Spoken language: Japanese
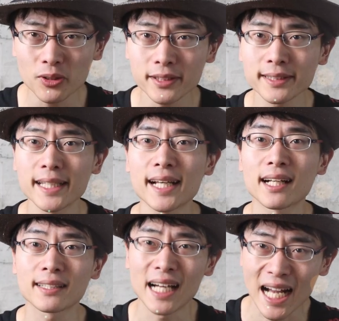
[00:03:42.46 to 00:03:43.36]
毒性
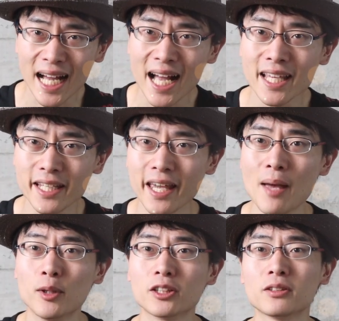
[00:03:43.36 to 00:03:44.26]
が高い
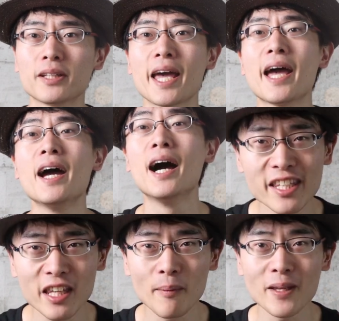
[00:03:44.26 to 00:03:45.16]
ゲームですので
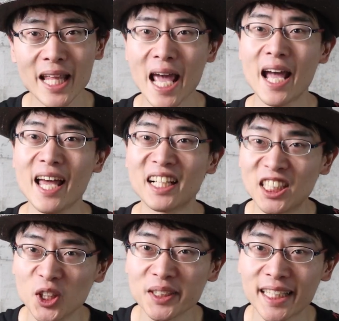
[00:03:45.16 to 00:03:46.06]
いい意味で、え
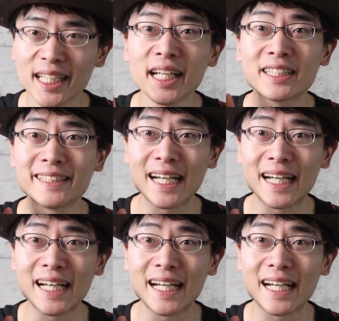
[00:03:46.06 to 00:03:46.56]
気をつけてく